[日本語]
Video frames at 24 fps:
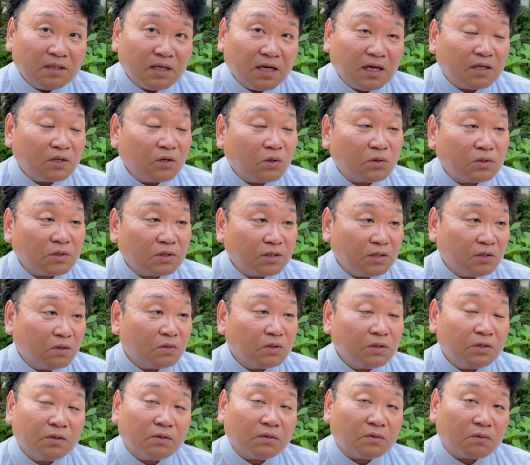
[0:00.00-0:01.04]
挙式の
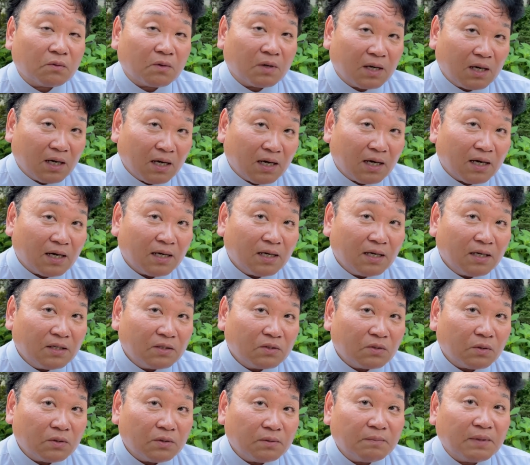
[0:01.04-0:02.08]
費用とか
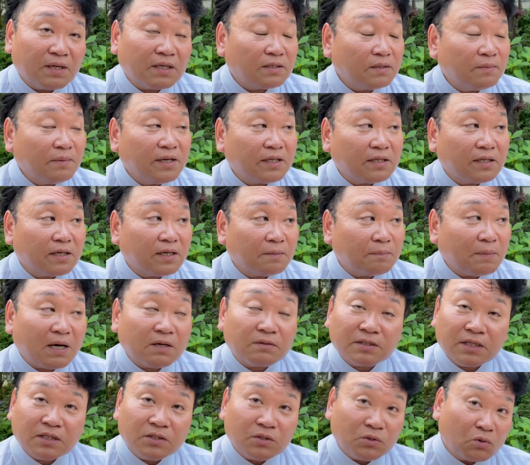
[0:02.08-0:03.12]
そういうまあ今やったら
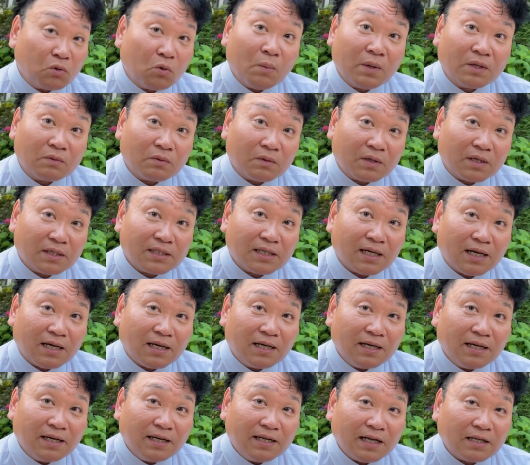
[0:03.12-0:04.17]
パックで15万とかさ
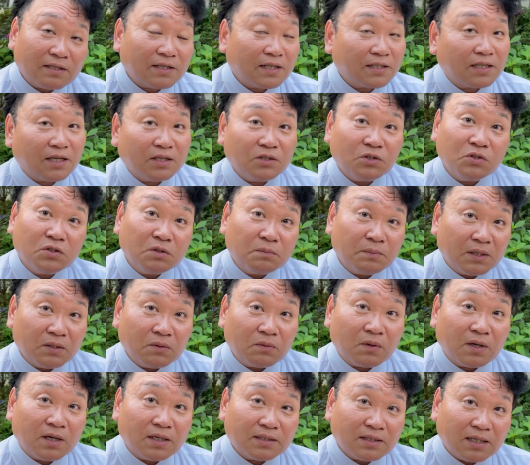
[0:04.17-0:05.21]
安かったら10万
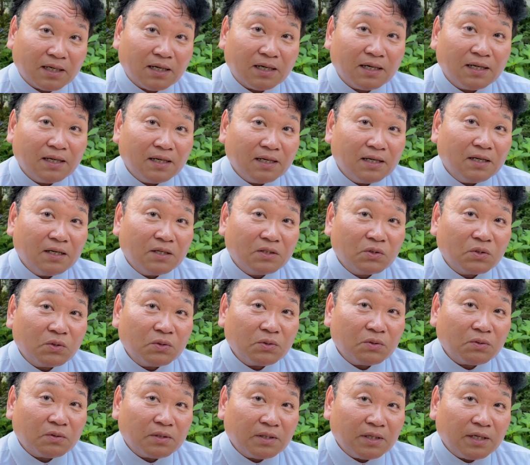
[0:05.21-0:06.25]
とかさそう
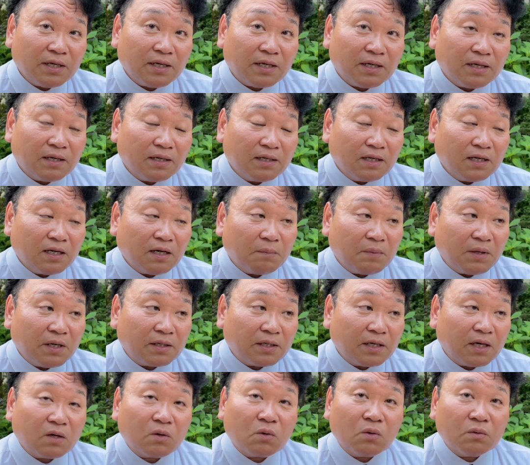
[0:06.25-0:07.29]
いうのでやっぱり
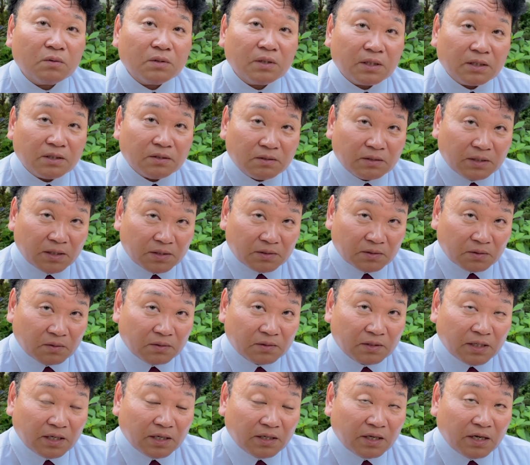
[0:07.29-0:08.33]
結婚できるでしょ
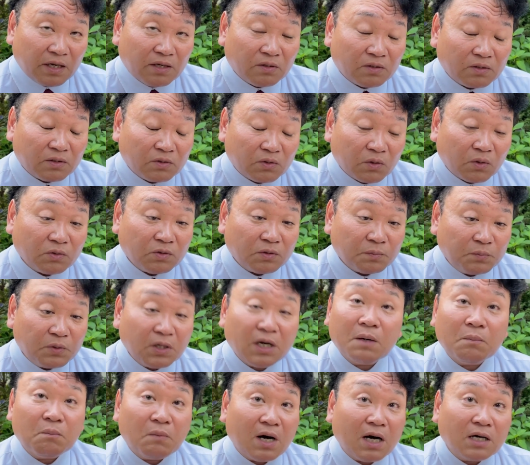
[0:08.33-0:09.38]
そういう
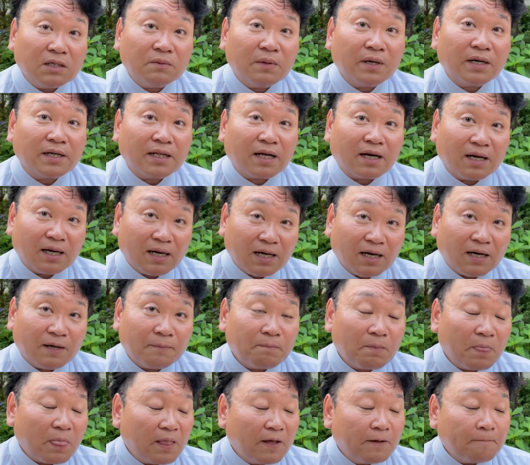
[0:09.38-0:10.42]
プランもあるわけだから
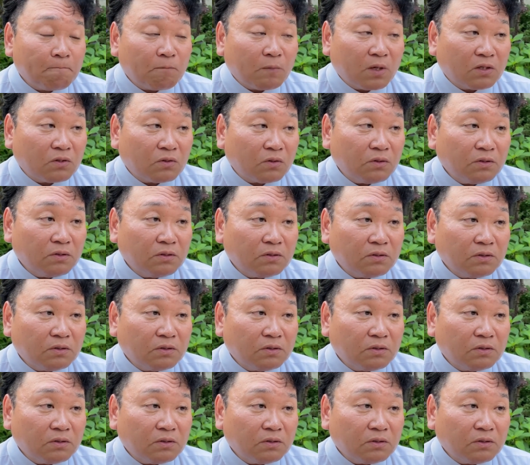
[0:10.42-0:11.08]
そうい